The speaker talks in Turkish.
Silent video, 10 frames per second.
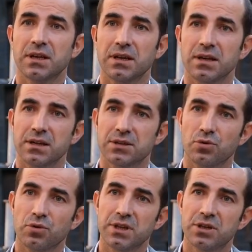e,
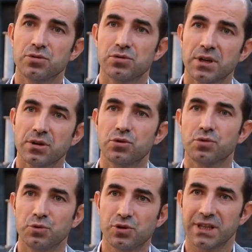son 200 yıllık
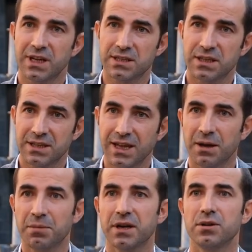Kürt mücadelesinin
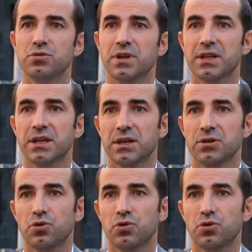deneyimlerini üzerine